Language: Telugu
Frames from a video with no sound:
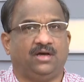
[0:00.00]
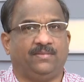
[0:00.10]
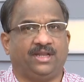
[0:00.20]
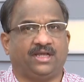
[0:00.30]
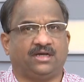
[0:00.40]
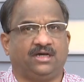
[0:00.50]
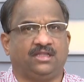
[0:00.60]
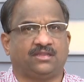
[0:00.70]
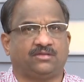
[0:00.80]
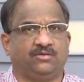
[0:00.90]
అమెరికా
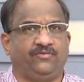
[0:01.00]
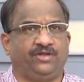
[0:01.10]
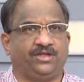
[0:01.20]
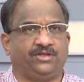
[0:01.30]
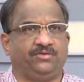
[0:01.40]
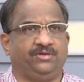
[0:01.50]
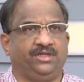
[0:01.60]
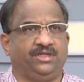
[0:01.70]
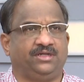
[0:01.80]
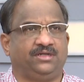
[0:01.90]
సోవియట్
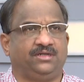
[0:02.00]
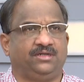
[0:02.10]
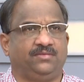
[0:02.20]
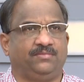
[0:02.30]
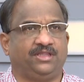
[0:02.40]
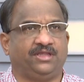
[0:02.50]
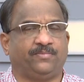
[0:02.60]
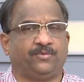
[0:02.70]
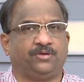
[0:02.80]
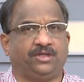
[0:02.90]
యూనియన్ మధ్య
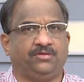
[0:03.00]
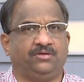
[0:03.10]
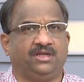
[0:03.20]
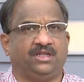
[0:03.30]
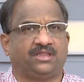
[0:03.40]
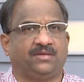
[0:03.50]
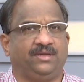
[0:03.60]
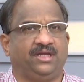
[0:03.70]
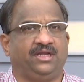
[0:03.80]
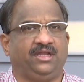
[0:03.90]
పోటీ ఉన్న
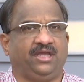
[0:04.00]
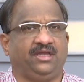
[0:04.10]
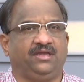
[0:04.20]
సమయాన్ని